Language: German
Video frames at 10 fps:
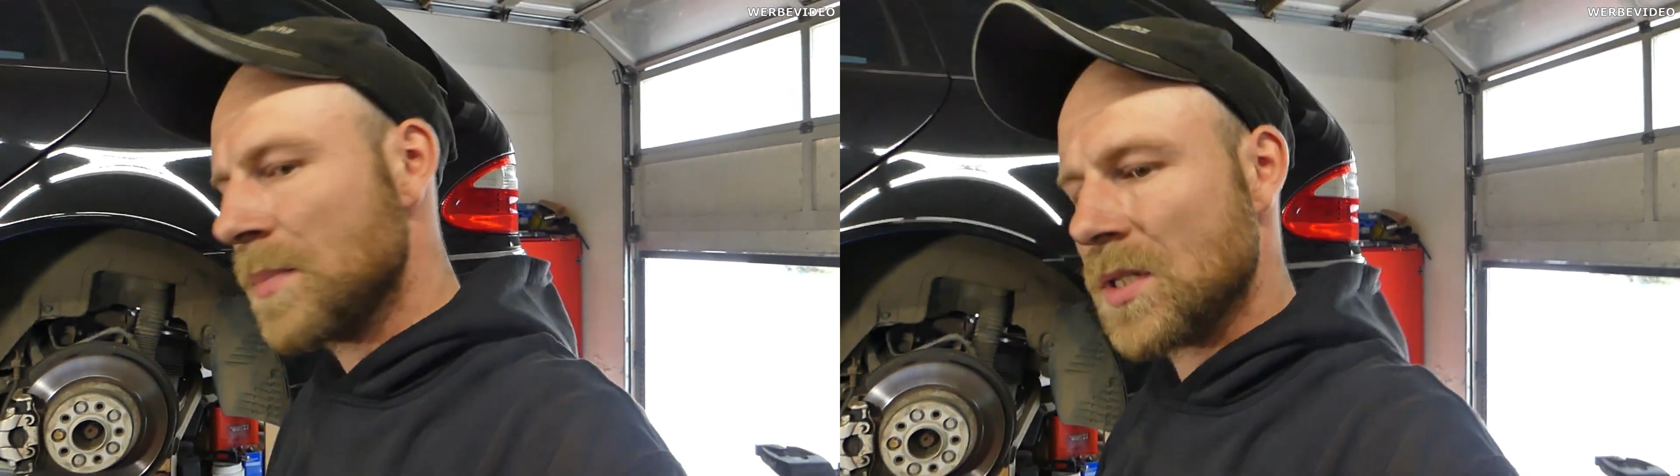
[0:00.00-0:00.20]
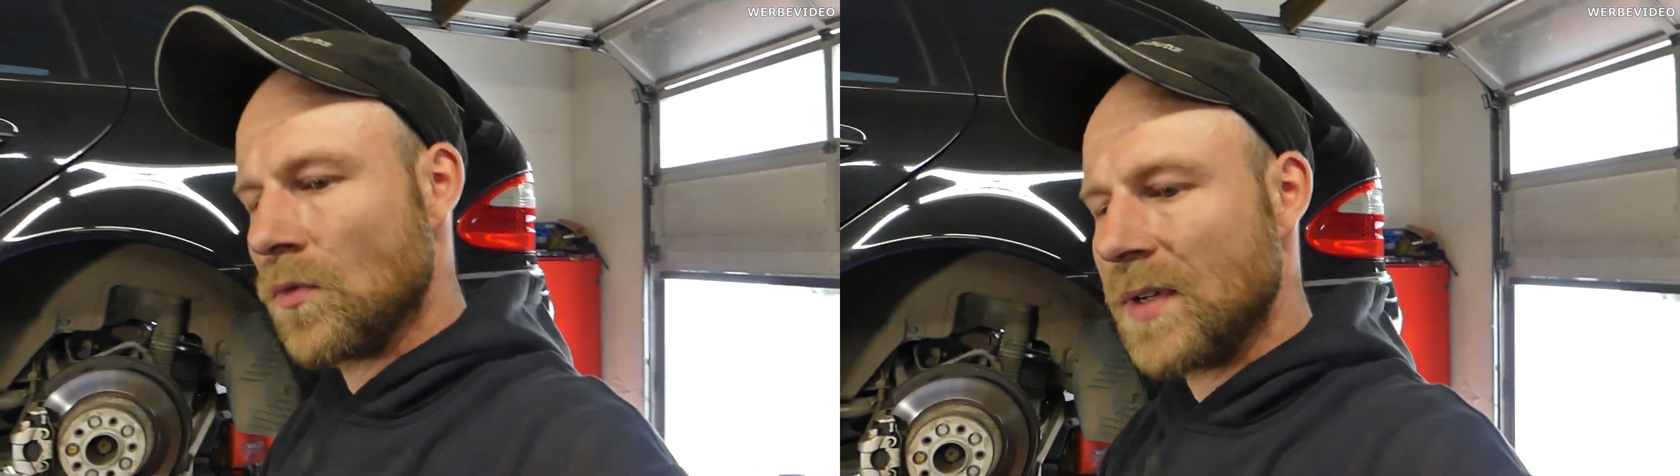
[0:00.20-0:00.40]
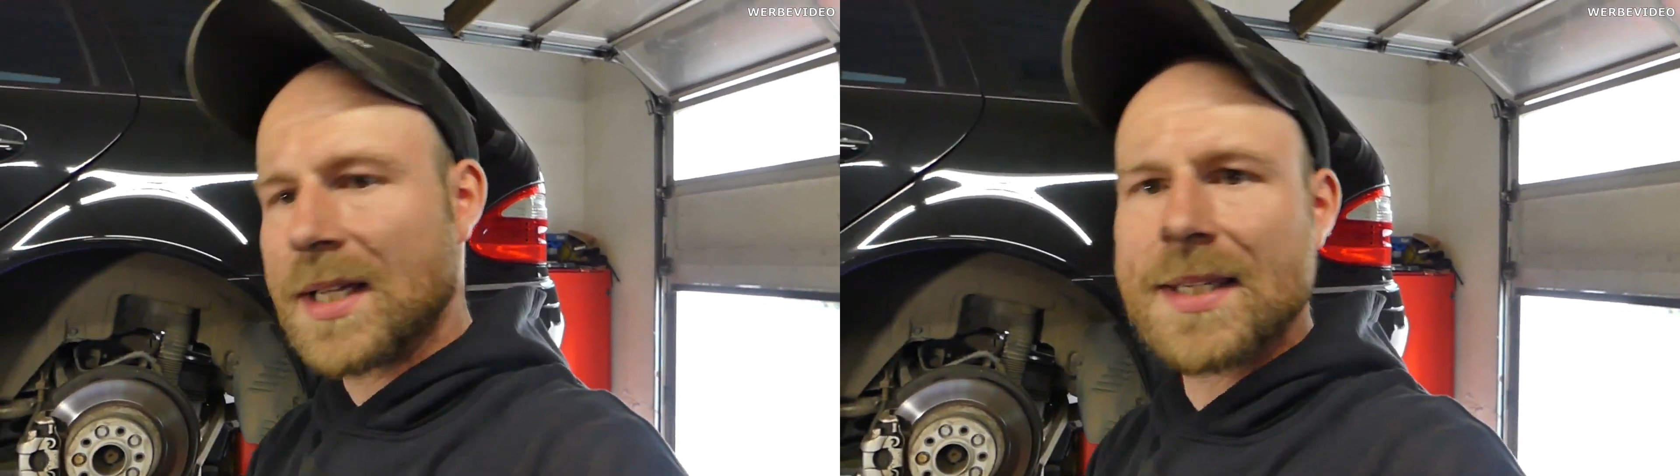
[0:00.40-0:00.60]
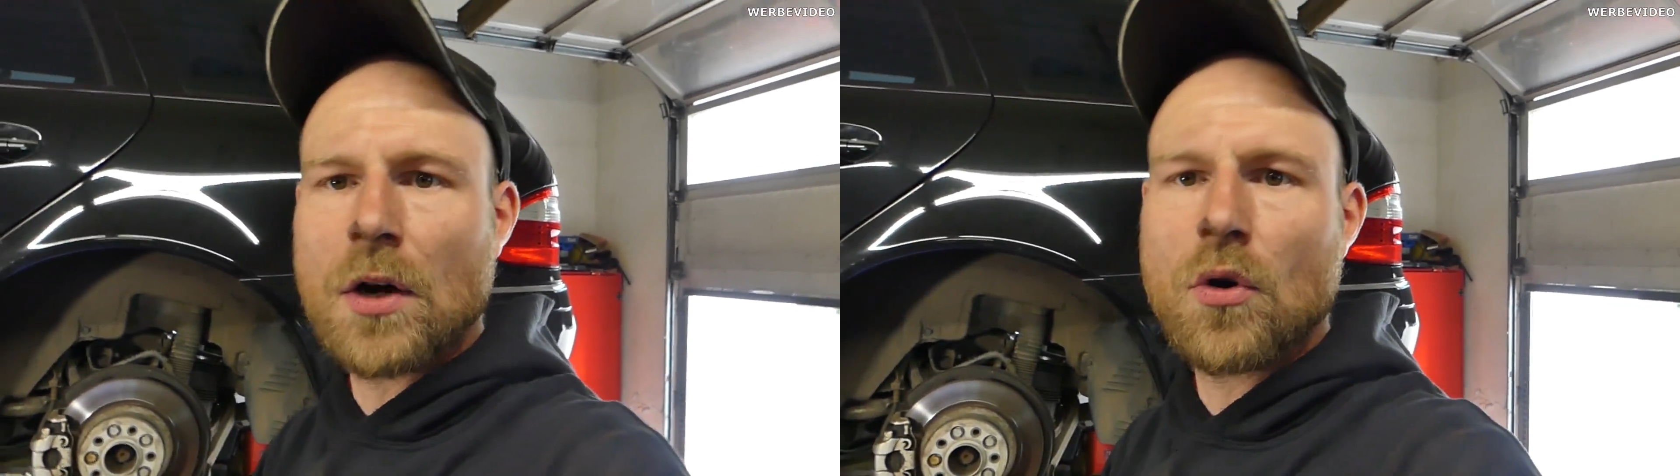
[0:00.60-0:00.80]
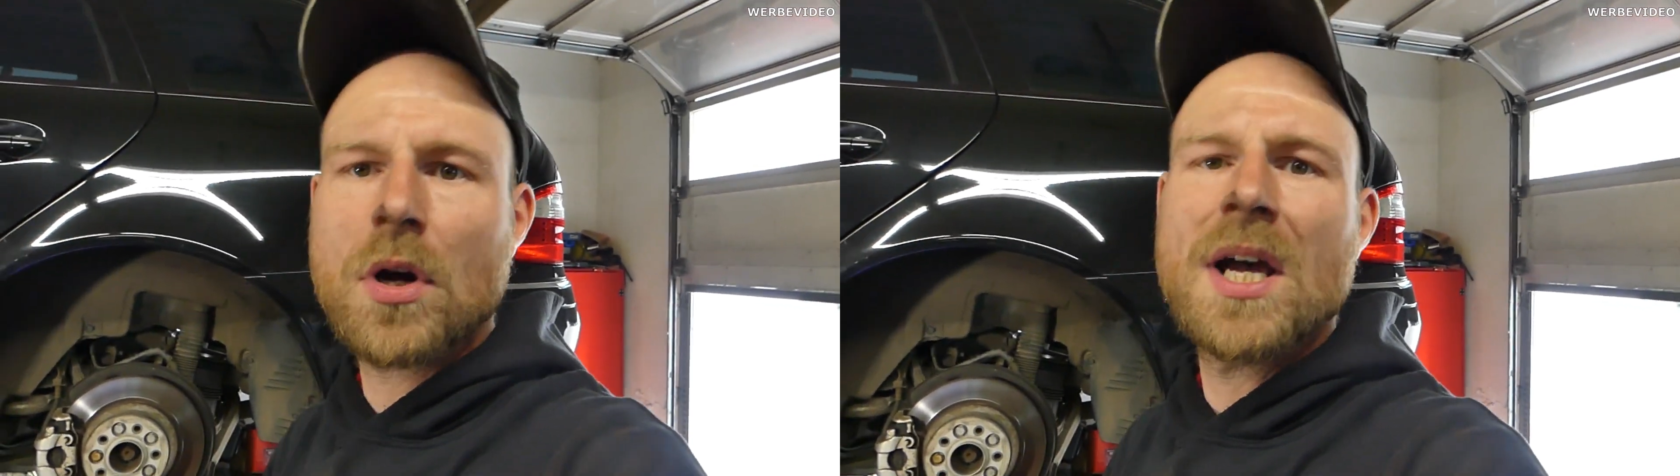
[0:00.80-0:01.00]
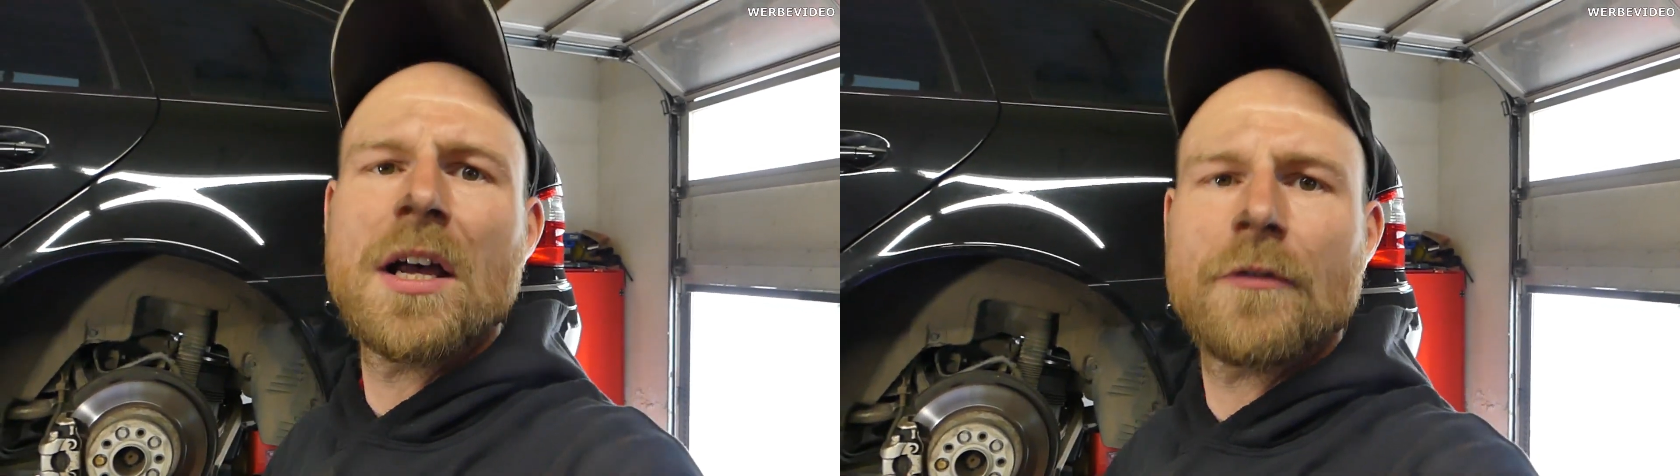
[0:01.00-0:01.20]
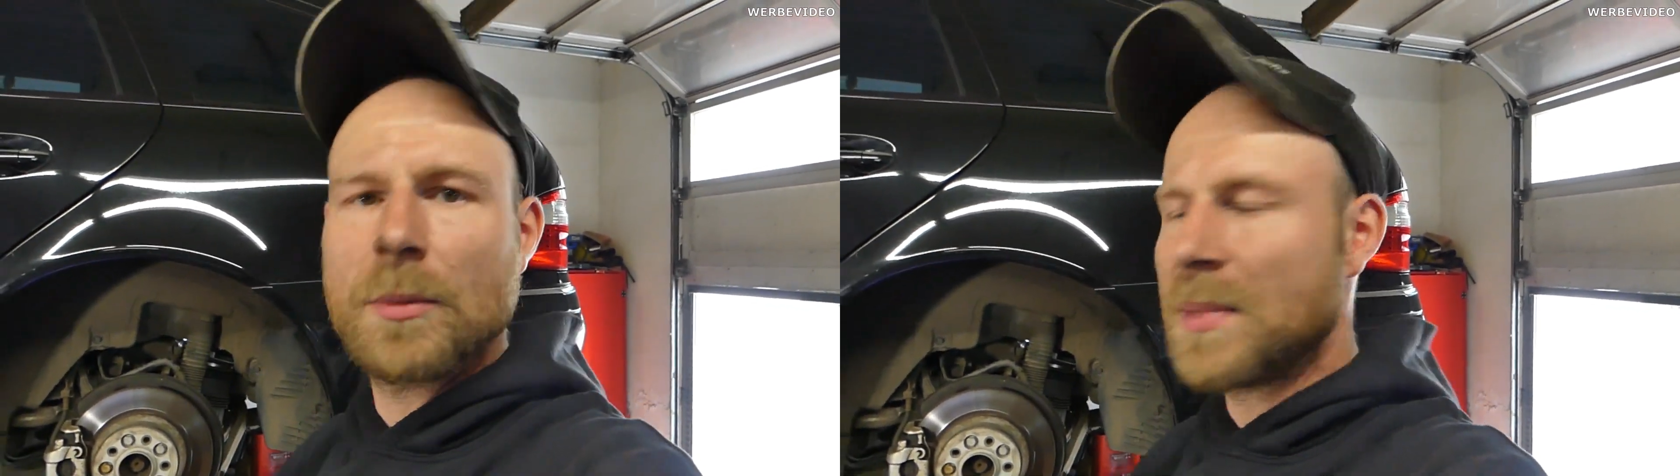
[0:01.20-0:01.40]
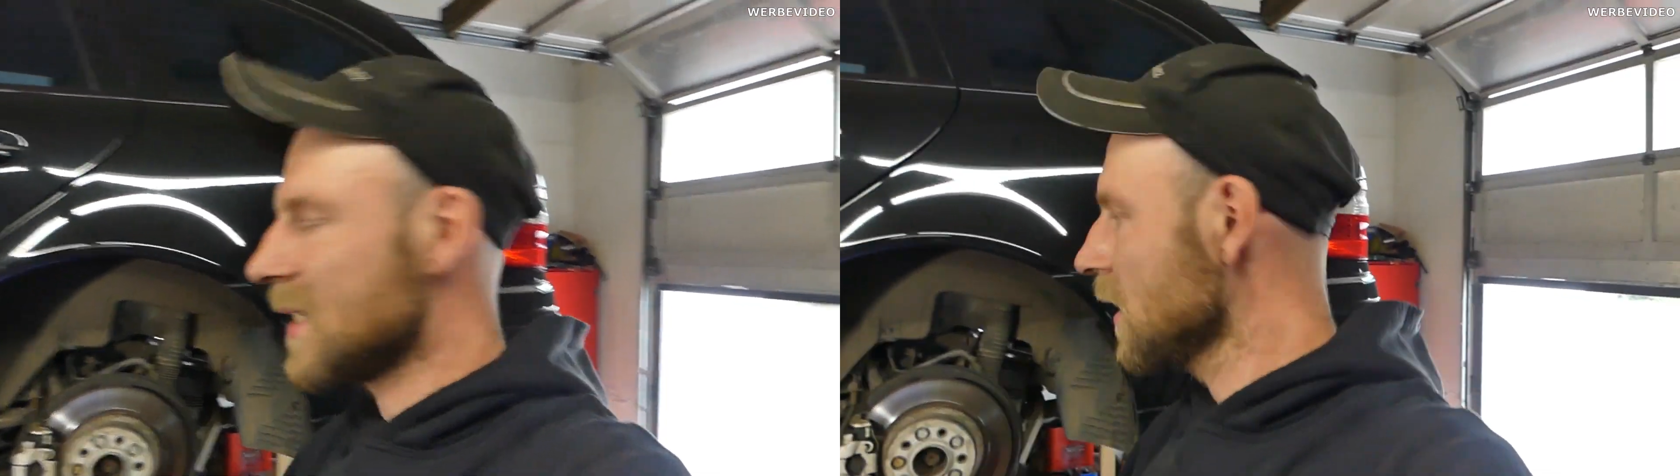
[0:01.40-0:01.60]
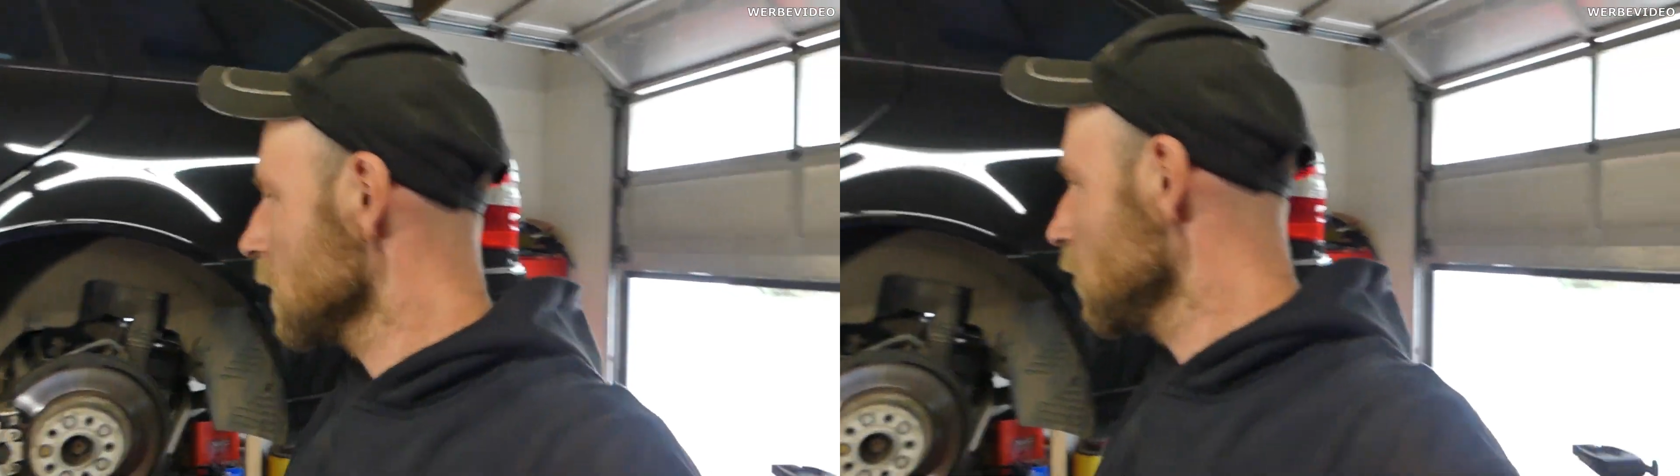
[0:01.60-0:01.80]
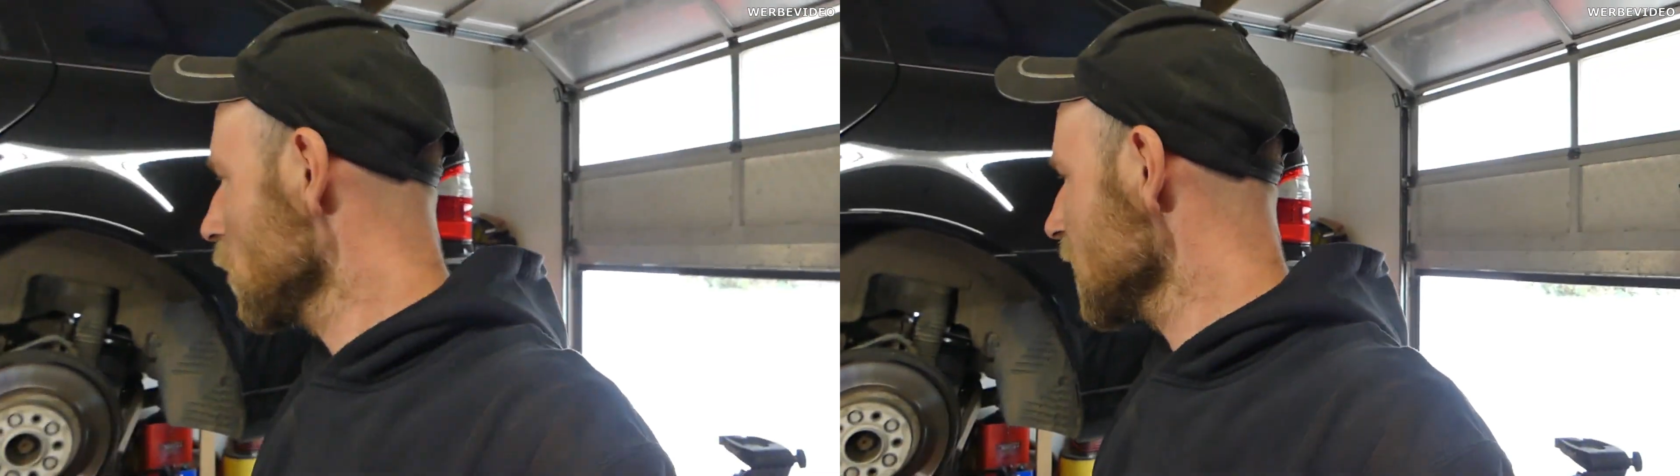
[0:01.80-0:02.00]
so wie das auch von Mercedes
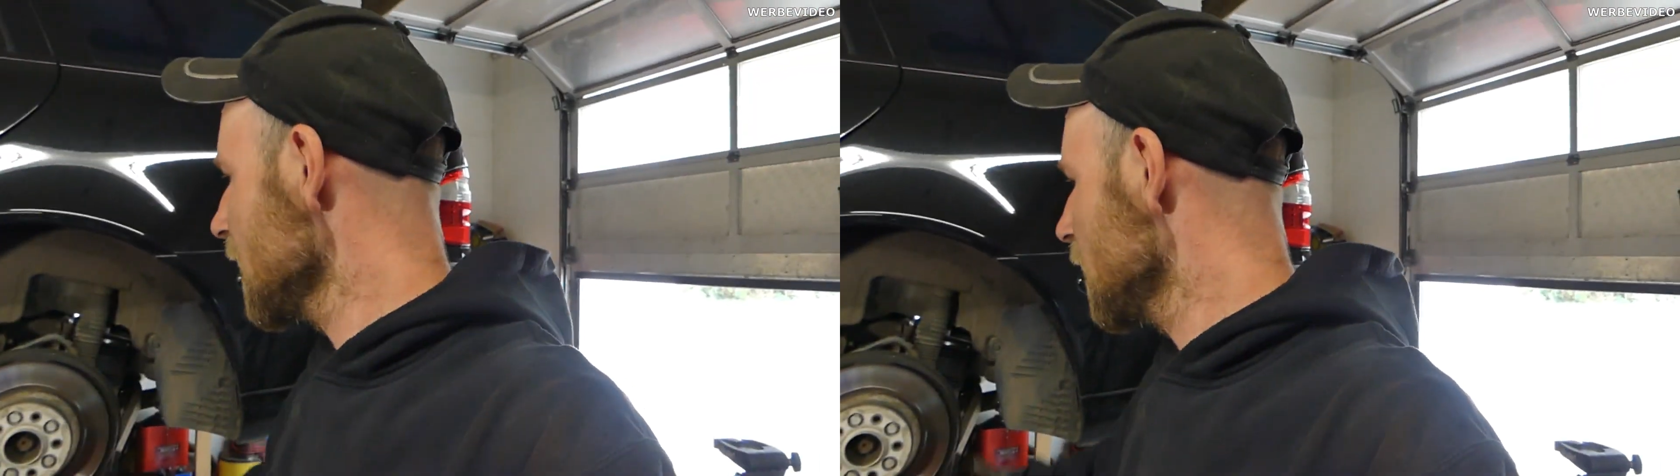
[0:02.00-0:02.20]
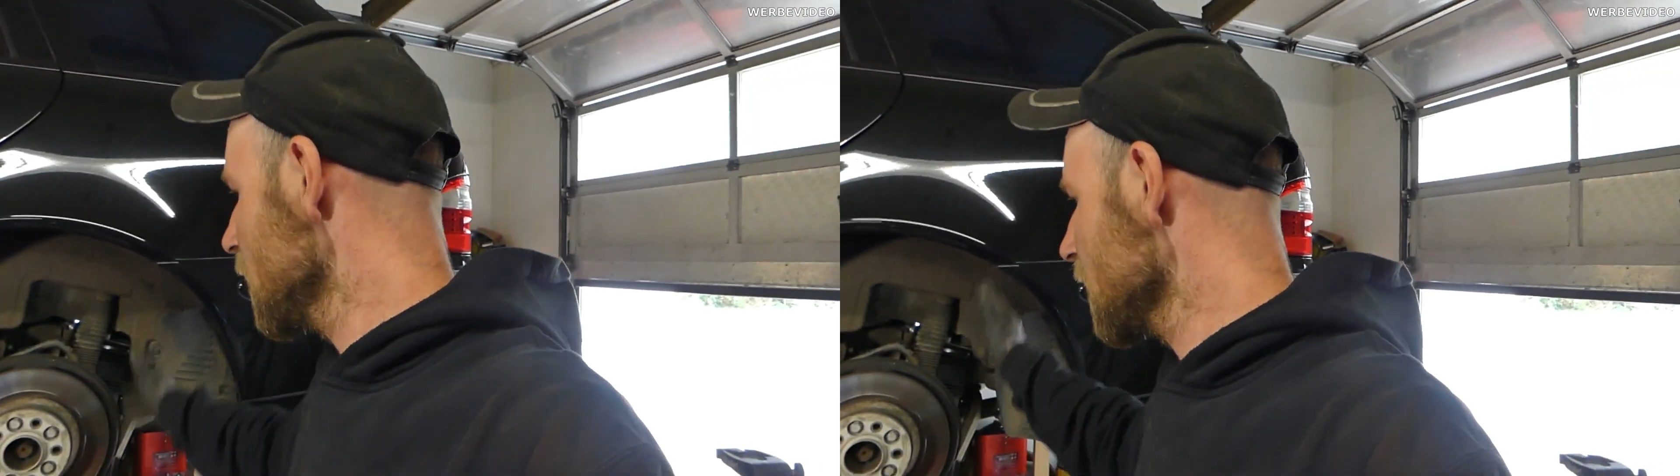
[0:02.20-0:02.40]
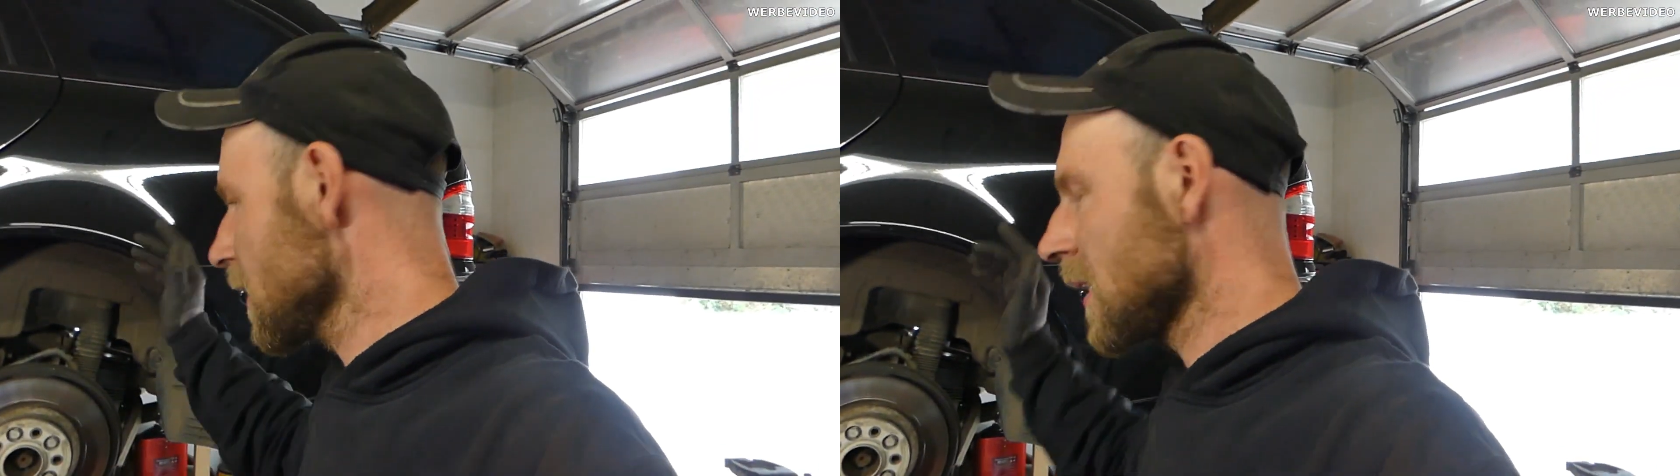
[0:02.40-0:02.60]
vorgesehen ist.